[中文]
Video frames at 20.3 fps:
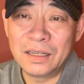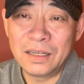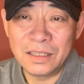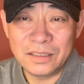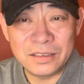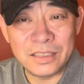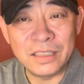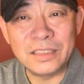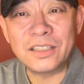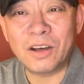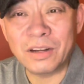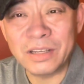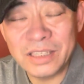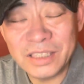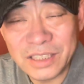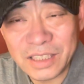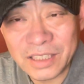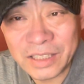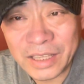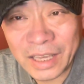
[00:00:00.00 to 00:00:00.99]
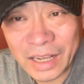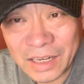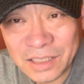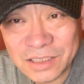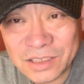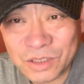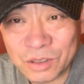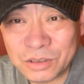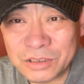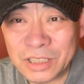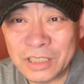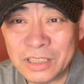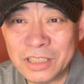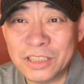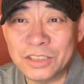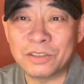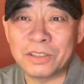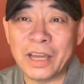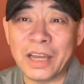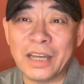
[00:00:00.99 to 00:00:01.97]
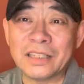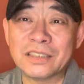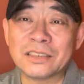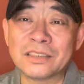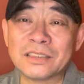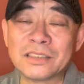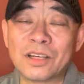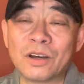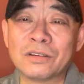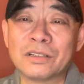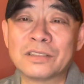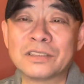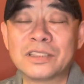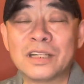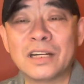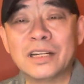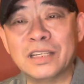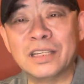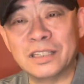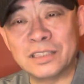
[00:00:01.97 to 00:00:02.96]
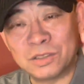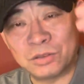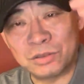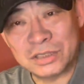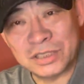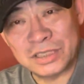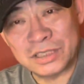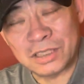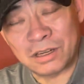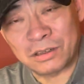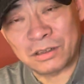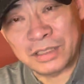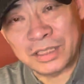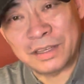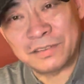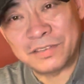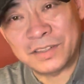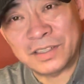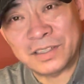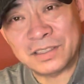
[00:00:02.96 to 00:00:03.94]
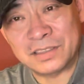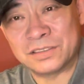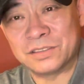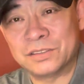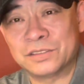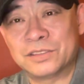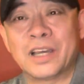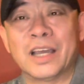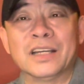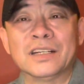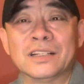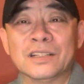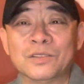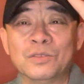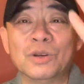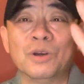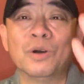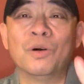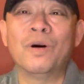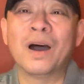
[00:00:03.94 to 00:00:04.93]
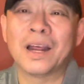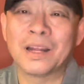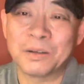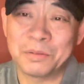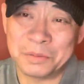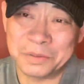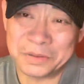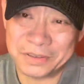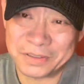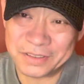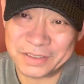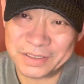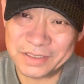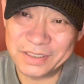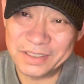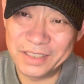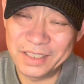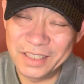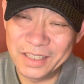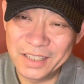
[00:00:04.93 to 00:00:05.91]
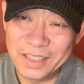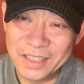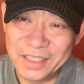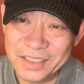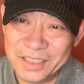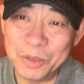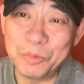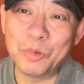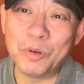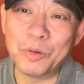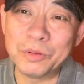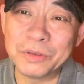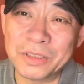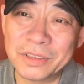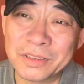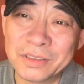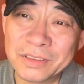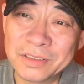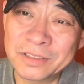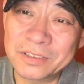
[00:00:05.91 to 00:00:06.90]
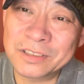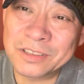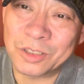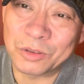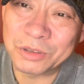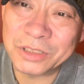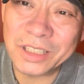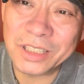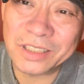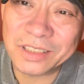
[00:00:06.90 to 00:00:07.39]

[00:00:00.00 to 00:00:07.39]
人到了一定年龄之后，整个就开始到了生理周期到了巅峰的时候就开始退化了，我就是一步步的走向